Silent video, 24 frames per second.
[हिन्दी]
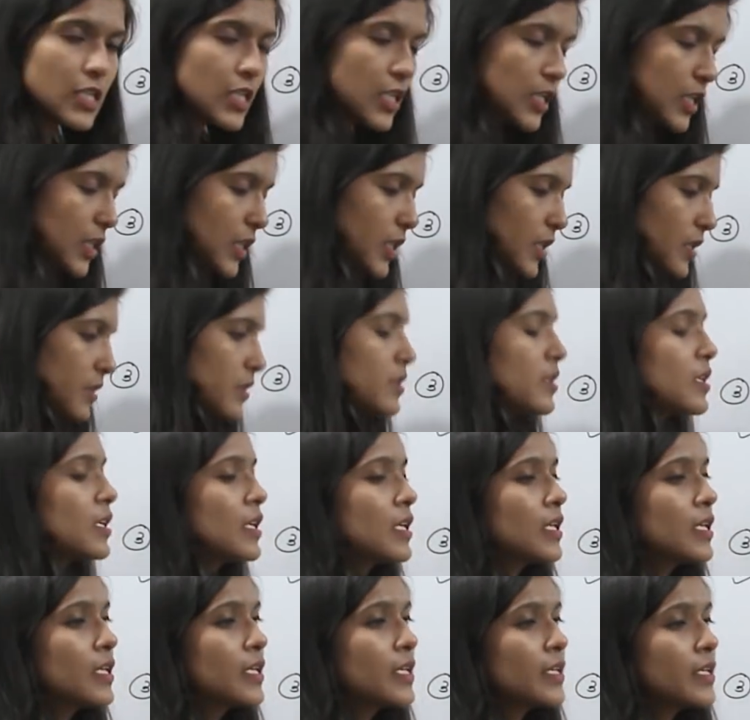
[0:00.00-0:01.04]
के अंदर
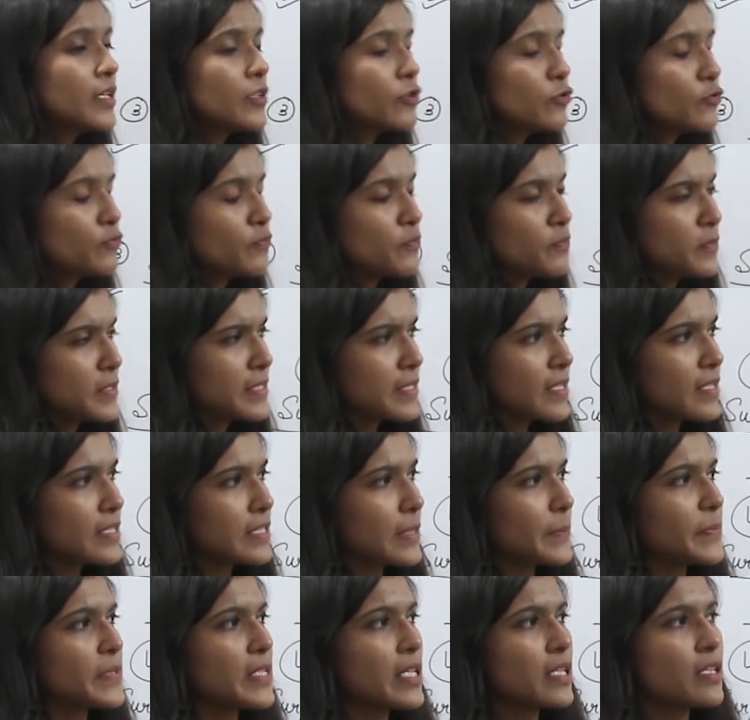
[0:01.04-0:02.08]
इसका
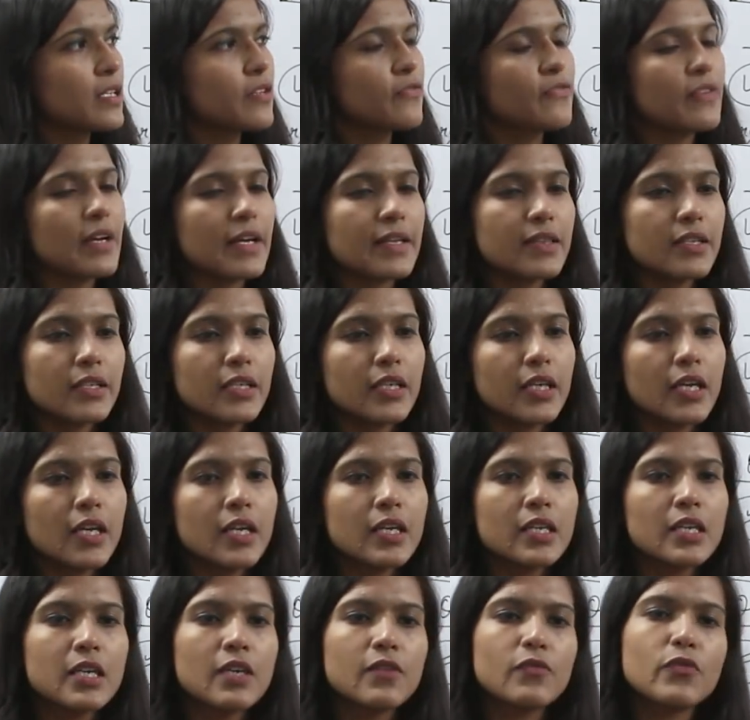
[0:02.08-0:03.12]
सबसे ज़्यादा फ़ायदा ये
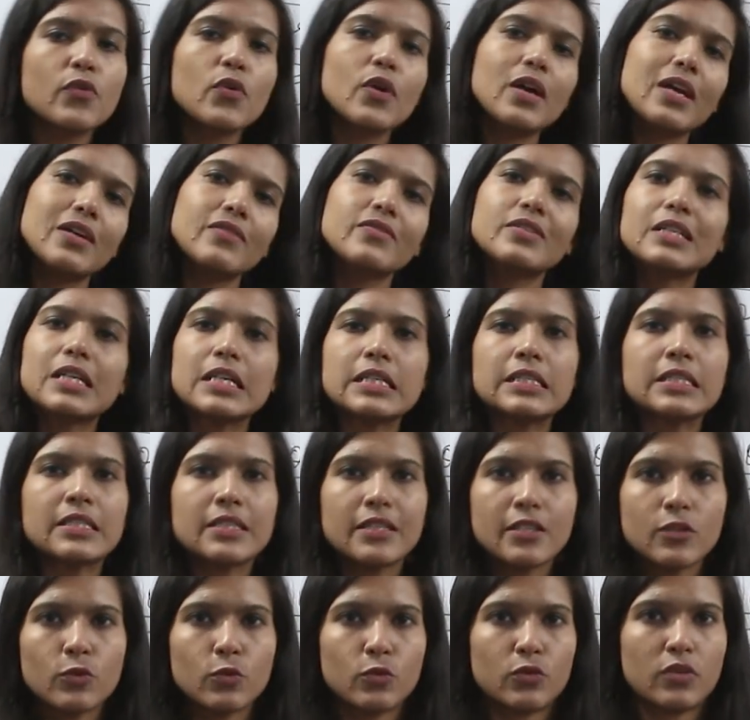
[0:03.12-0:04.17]
है कि वो
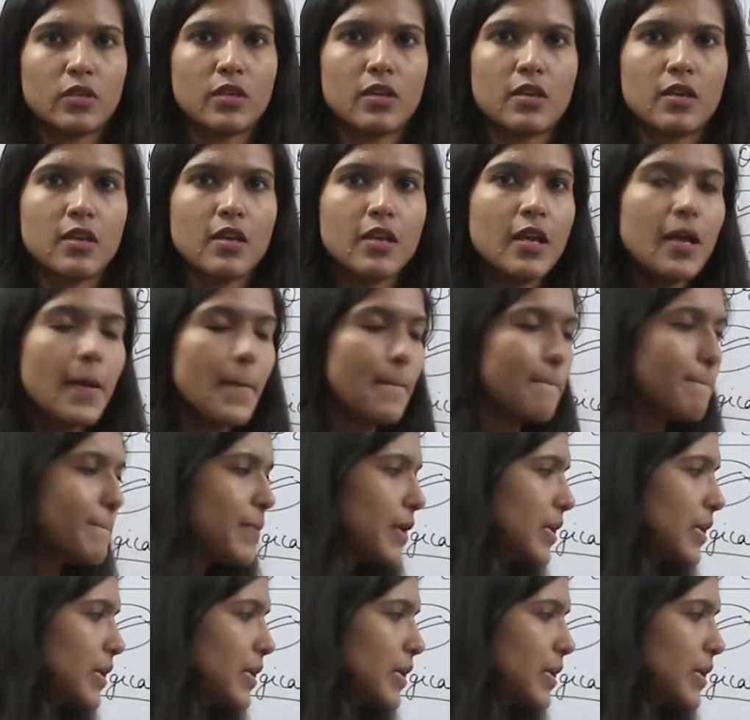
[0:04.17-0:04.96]
एवरलास्टिंग होता है